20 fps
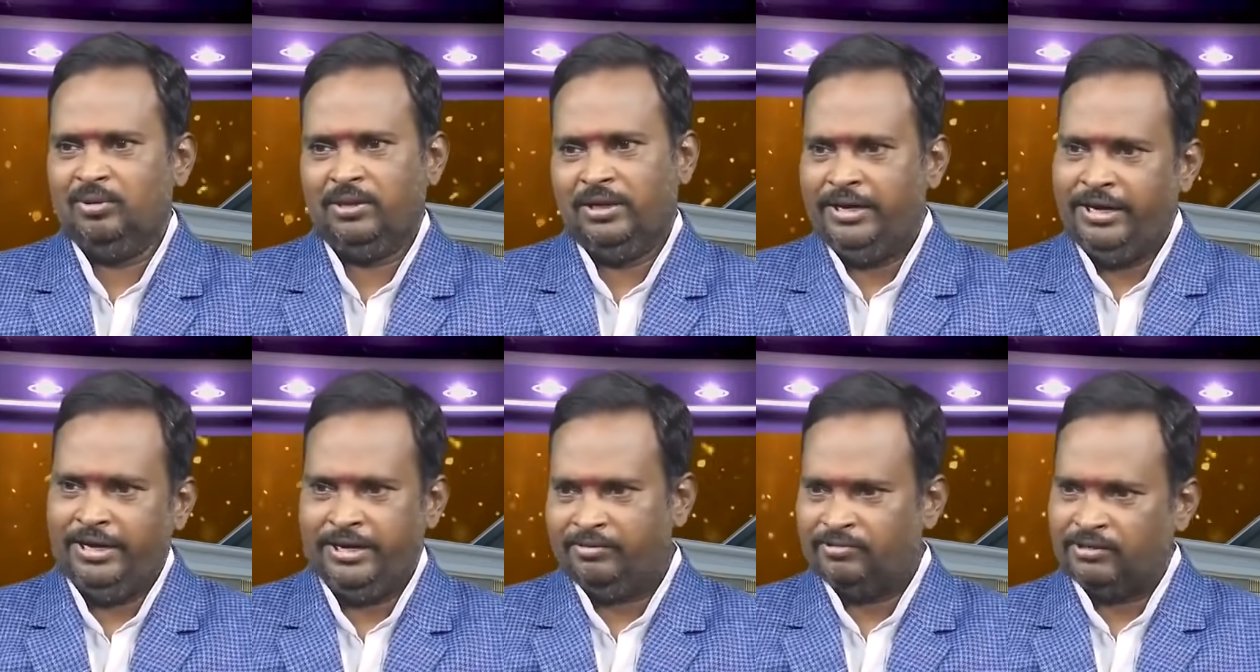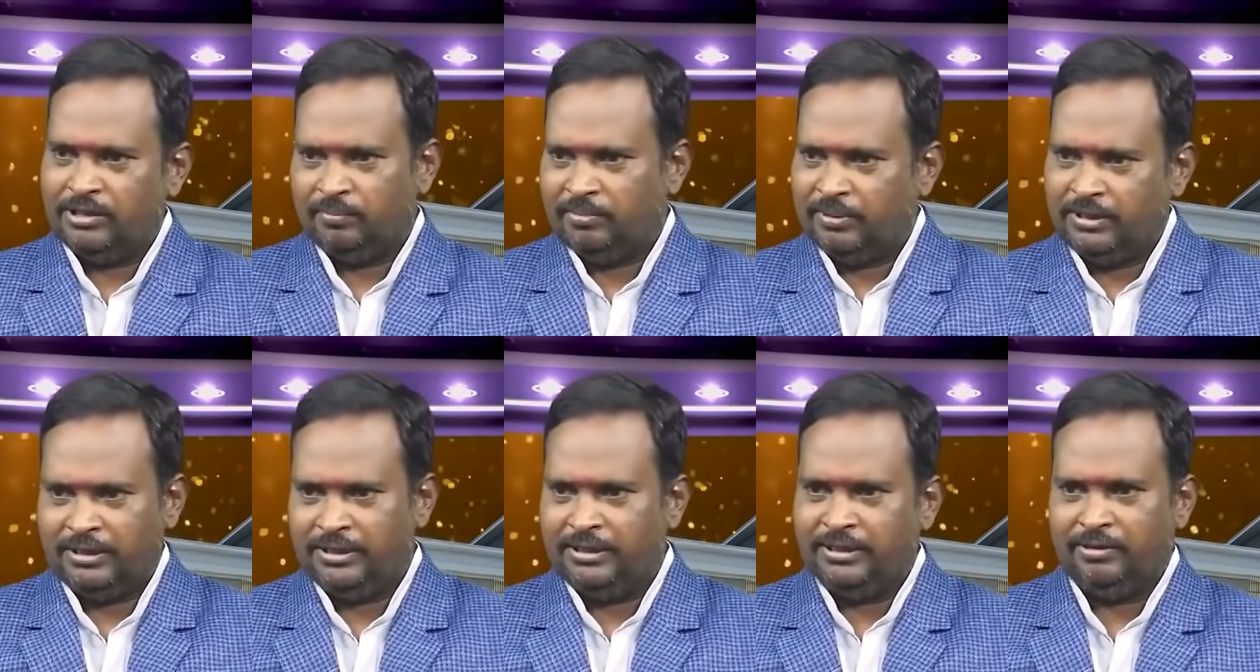ఒక నెగిటివ్స్
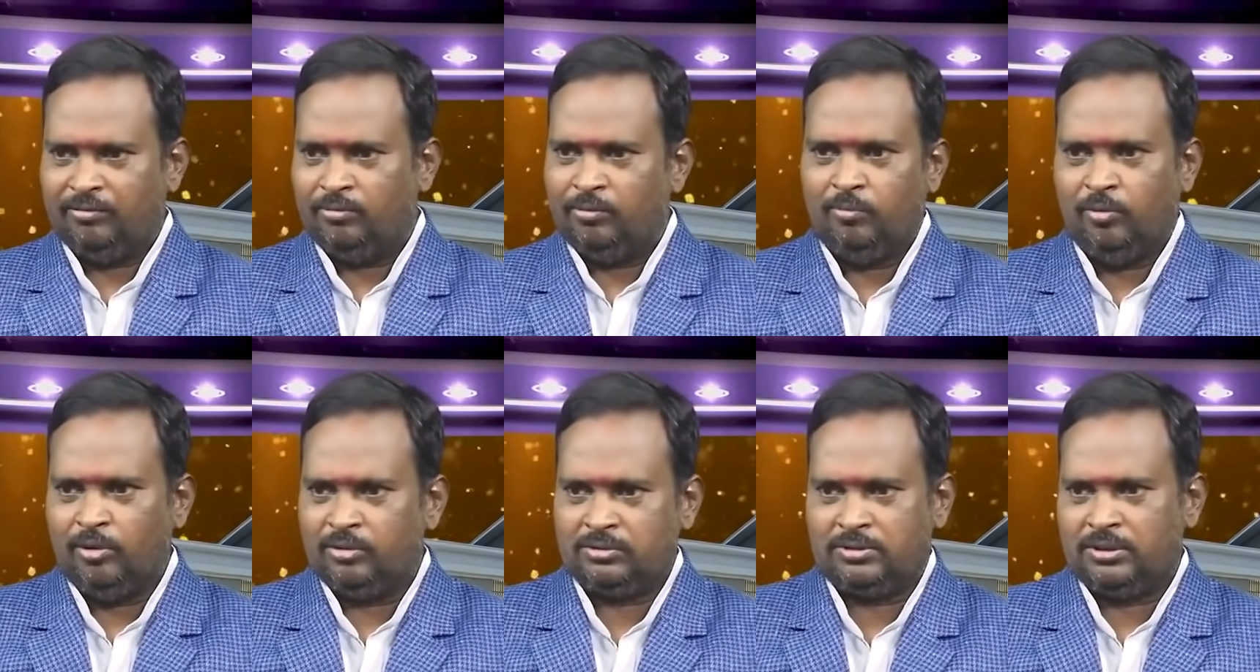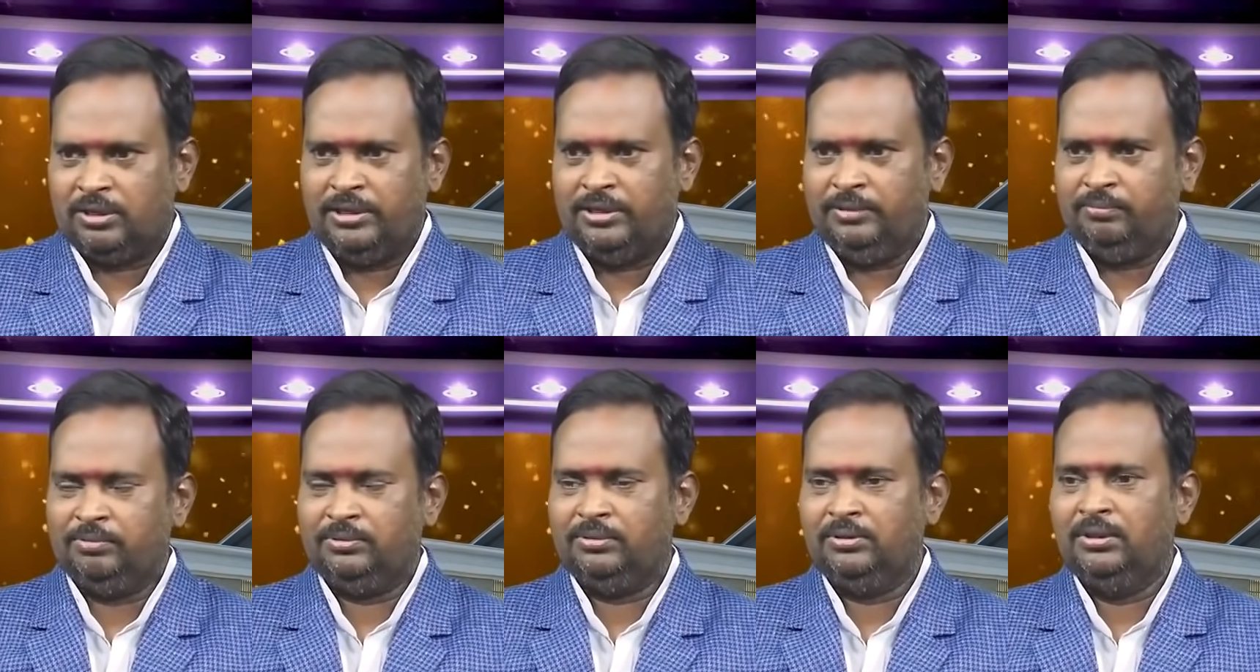అనిపోయినాక ఇంకా బాక్స్
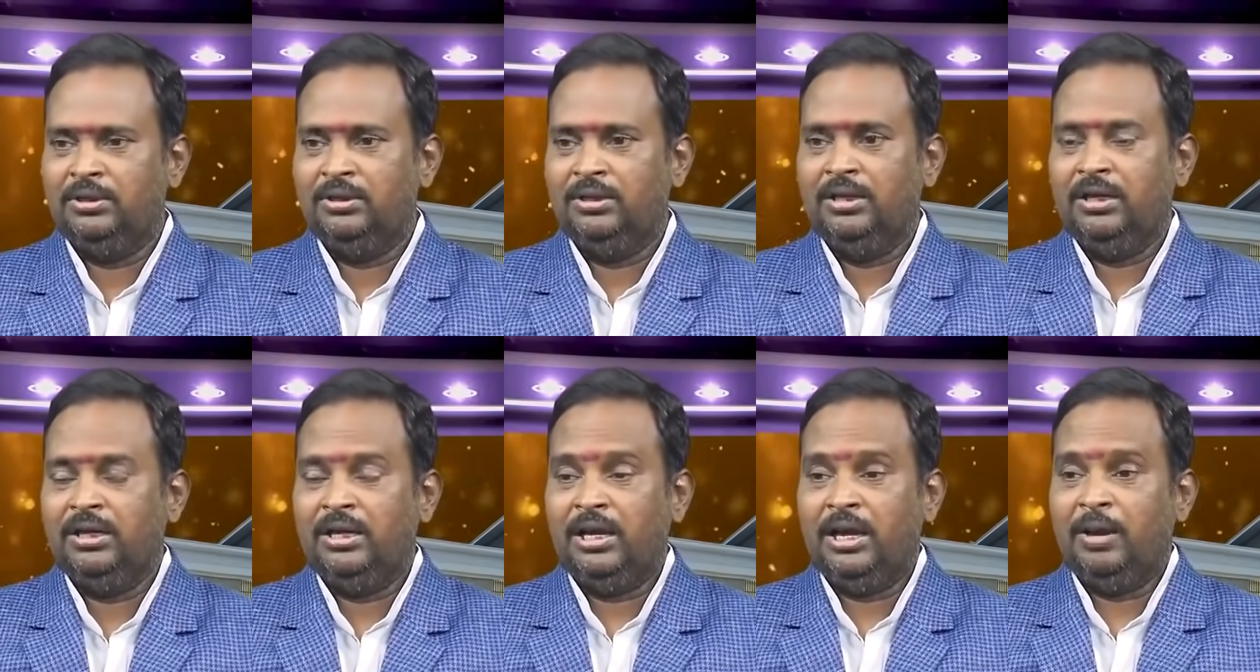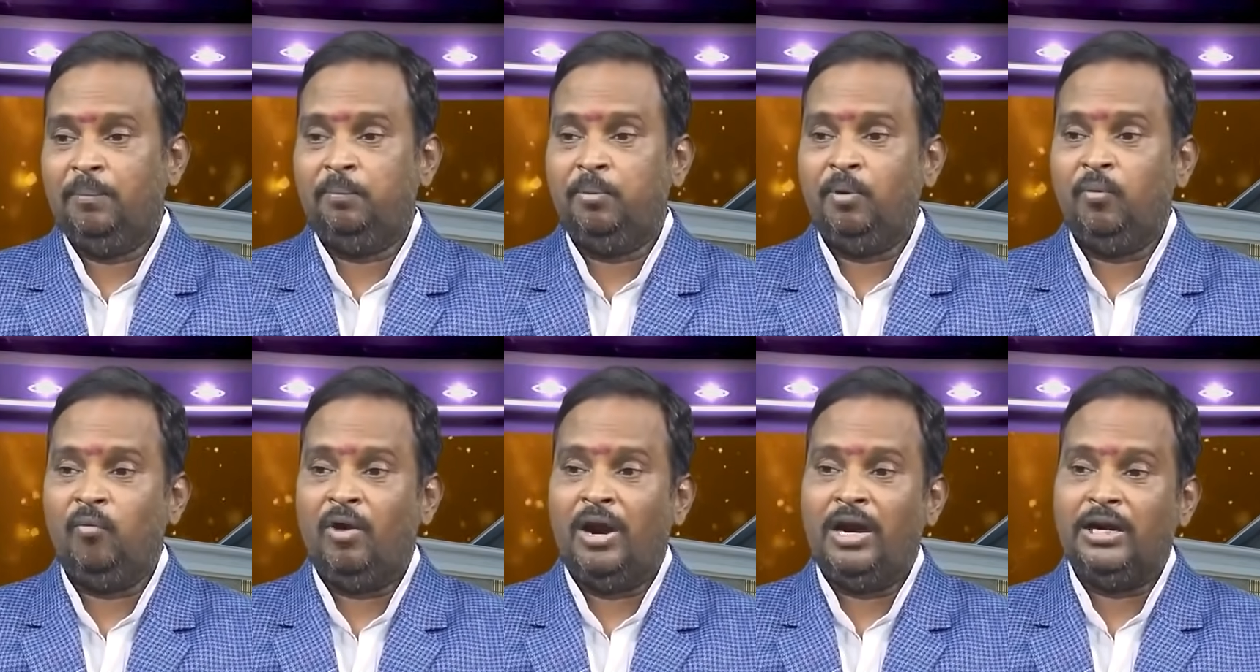ఖాళీ అయిపోతుంది ఇప్పుడు